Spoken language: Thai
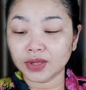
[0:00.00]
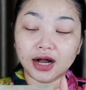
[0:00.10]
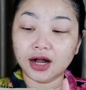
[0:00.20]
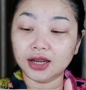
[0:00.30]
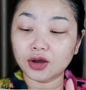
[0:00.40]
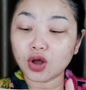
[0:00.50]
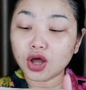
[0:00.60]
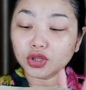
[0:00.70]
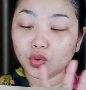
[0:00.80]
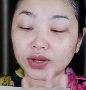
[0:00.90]
เออแล้วก็
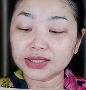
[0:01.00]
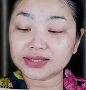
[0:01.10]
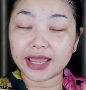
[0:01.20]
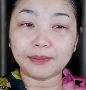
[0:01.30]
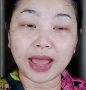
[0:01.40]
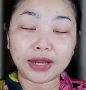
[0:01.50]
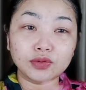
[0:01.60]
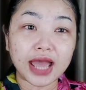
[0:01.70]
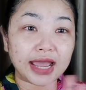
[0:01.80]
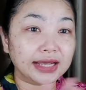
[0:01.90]
ตัวที่ใส่ไปทุ
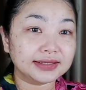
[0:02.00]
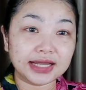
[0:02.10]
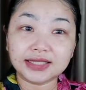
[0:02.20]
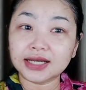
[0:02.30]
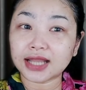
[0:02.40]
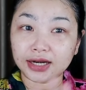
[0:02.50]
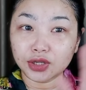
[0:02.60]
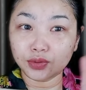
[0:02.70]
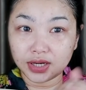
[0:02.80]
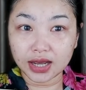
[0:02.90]
กอย่างเอเซนต์ต่าง ๆที่
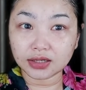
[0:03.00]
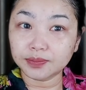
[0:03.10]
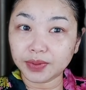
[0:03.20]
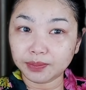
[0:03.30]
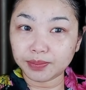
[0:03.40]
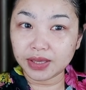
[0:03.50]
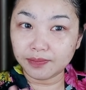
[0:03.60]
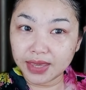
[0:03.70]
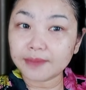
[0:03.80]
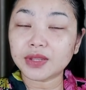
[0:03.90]
อยู่ในนี้คือเป็นพรี
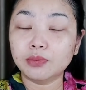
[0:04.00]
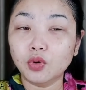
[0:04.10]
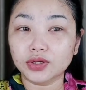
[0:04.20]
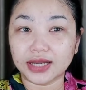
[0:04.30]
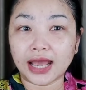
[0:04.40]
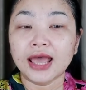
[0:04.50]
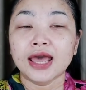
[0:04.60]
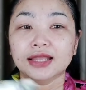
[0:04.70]
เมียมทั้งหมดนะ